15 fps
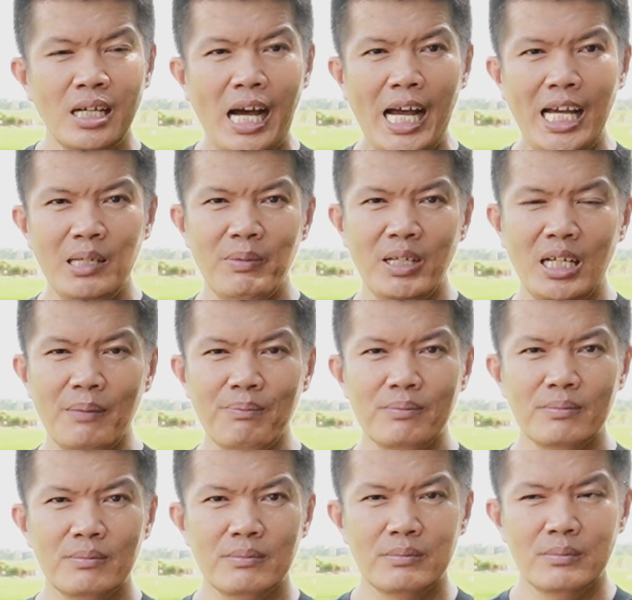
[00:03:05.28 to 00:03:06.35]
ให้ไปกับ
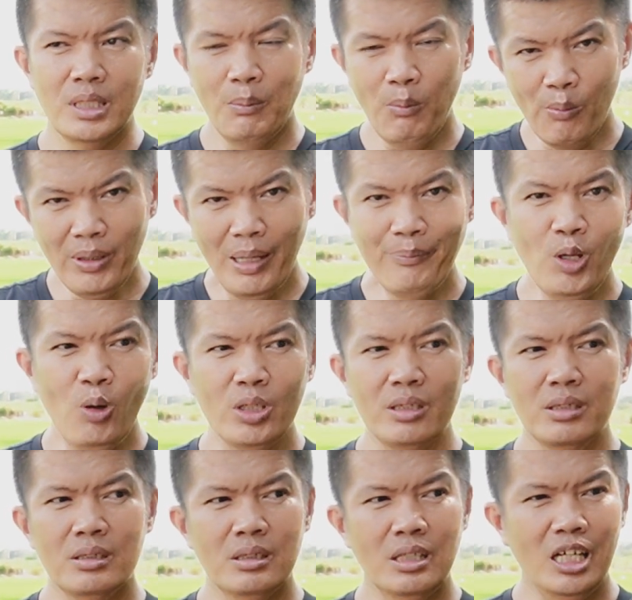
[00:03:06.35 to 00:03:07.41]
ระบบน้ำหยด
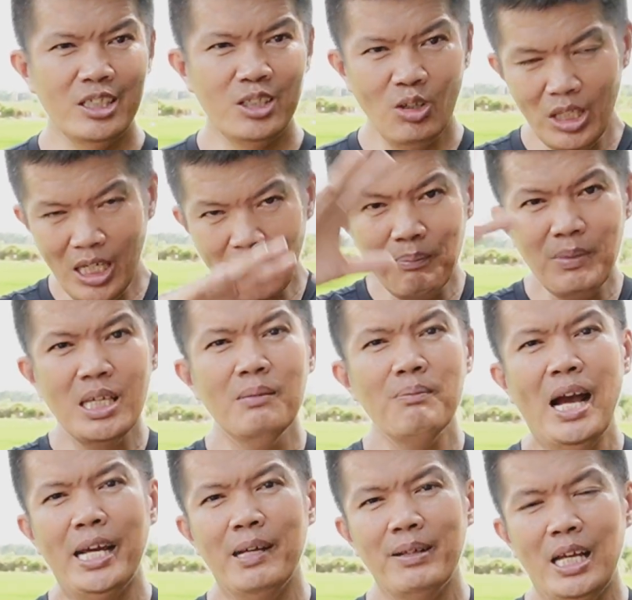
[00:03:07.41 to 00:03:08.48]
แล้วก็ตอนนี้ก็มี
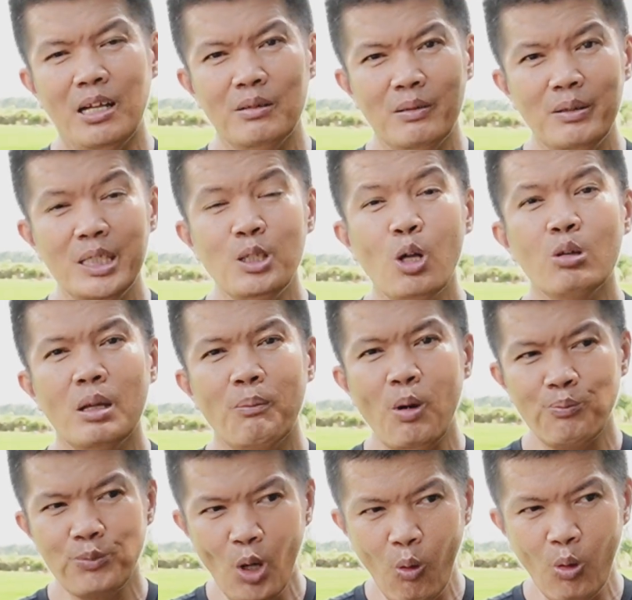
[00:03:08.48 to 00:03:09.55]
ไม้ไปแล้วมีระบ
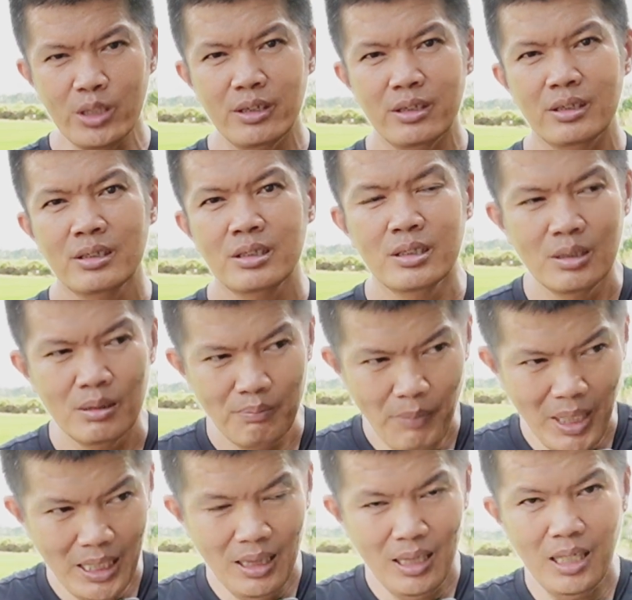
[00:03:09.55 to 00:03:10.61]
บโดน wow.
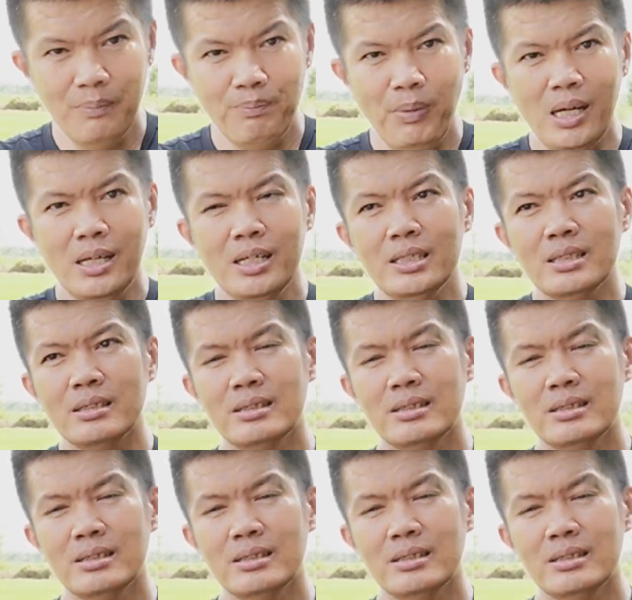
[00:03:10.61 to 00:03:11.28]
บินเลยเปิด